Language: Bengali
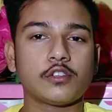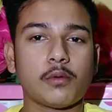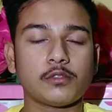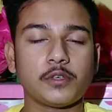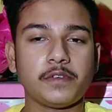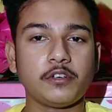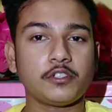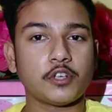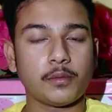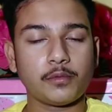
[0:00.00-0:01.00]
সো অবশ্যই
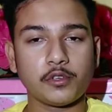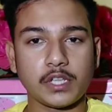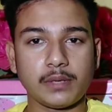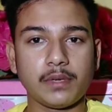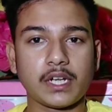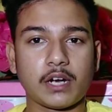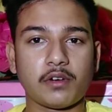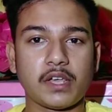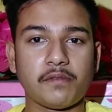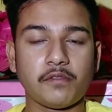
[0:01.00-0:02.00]
ভিডিওটি সম্পূর্ণ দেখবেন
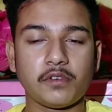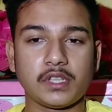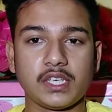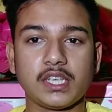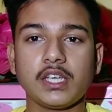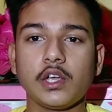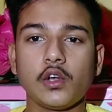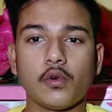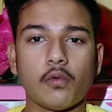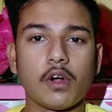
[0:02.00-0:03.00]
কারণ এই ফোনটিতে
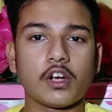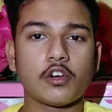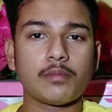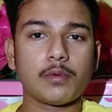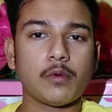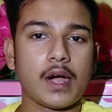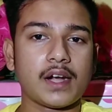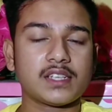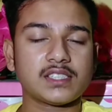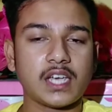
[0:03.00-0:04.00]
ওয়ালটন পিমো
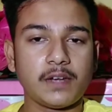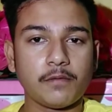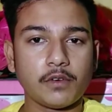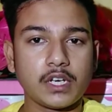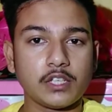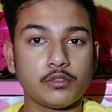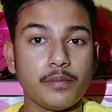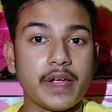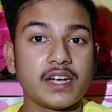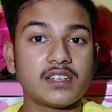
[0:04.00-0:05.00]
আর এক্স এইট ফোনটির কিছু
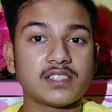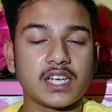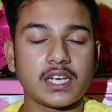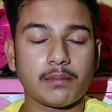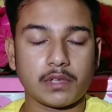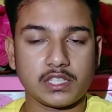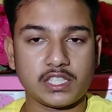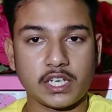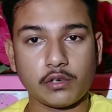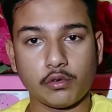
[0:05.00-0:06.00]
ব্যাড সাইট আপনাদের
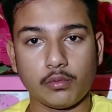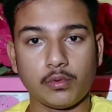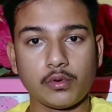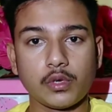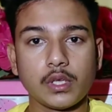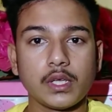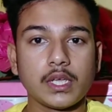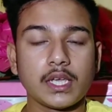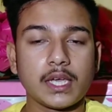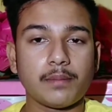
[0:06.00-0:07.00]
শেয়ার করব
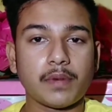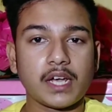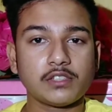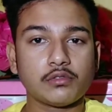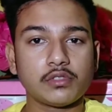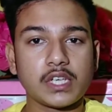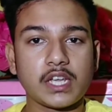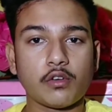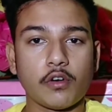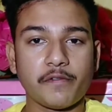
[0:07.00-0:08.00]
এর প্রাইস
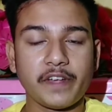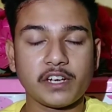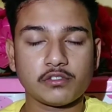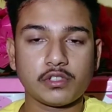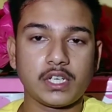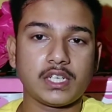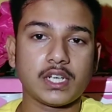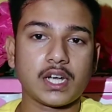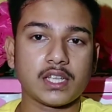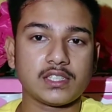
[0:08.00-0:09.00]
অনুযায়ী এর কনফিগারেশন
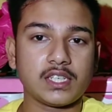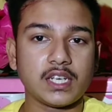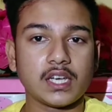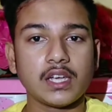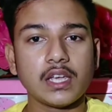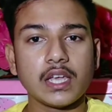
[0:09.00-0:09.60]
ঠিকঠাক আছে কি না